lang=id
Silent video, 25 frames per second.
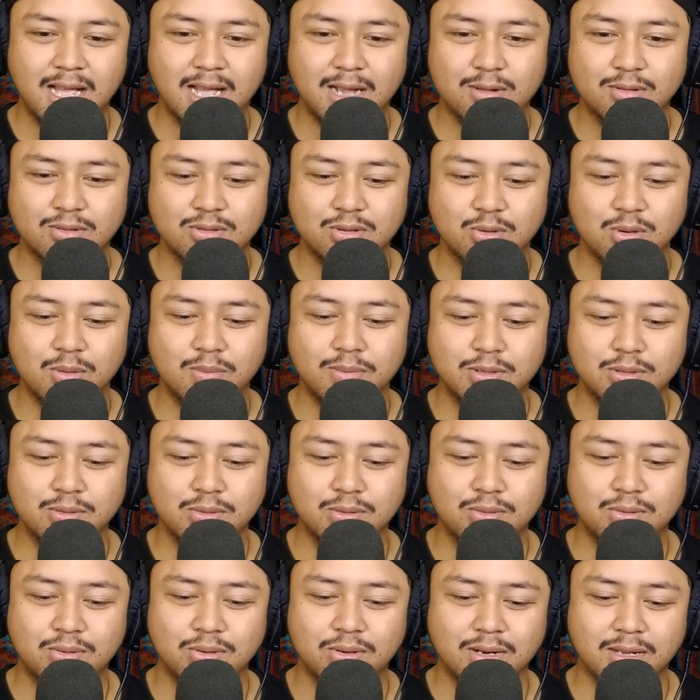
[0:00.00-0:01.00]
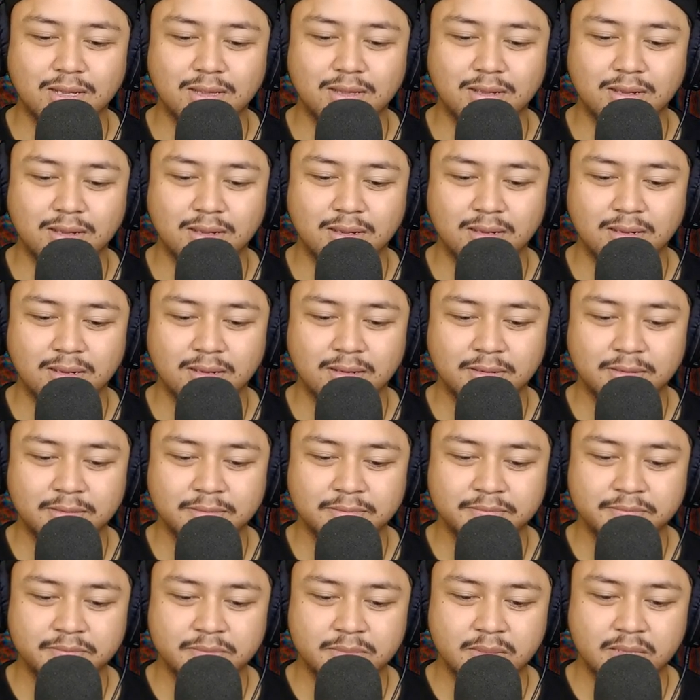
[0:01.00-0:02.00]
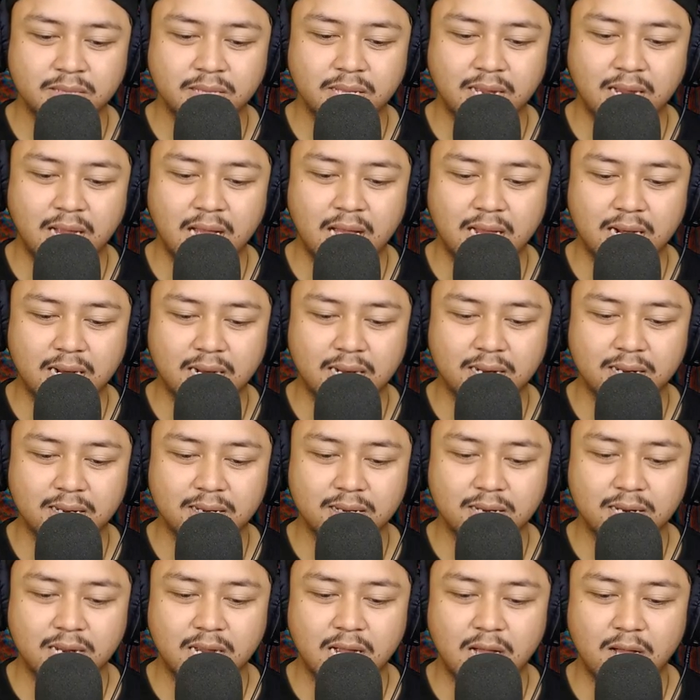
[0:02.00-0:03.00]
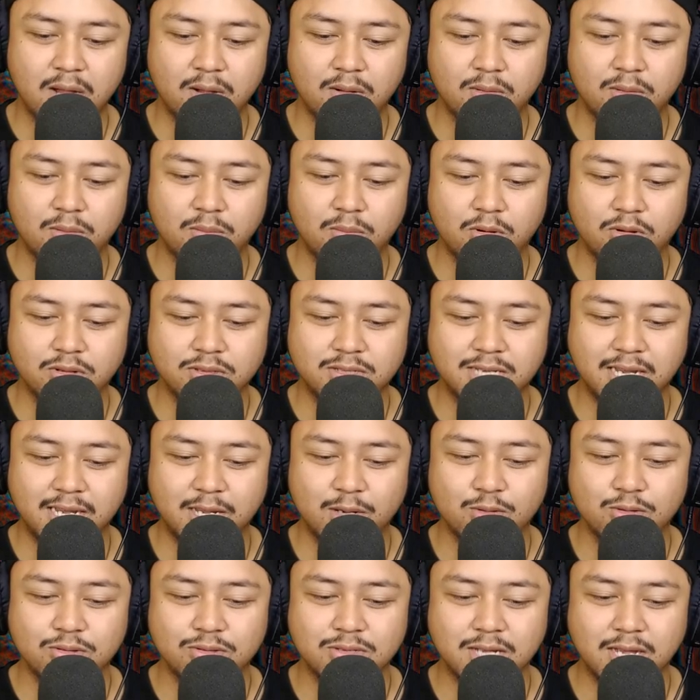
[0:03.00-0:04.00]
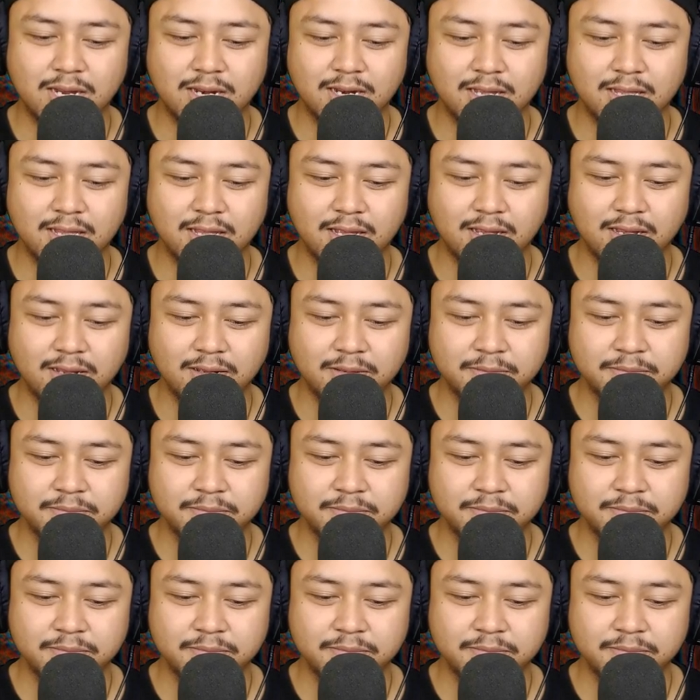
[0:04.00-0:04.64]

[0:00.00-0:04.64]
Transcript: Aku sungguh bersyukur katanya Dengar, kau bocah ingusan kan ya?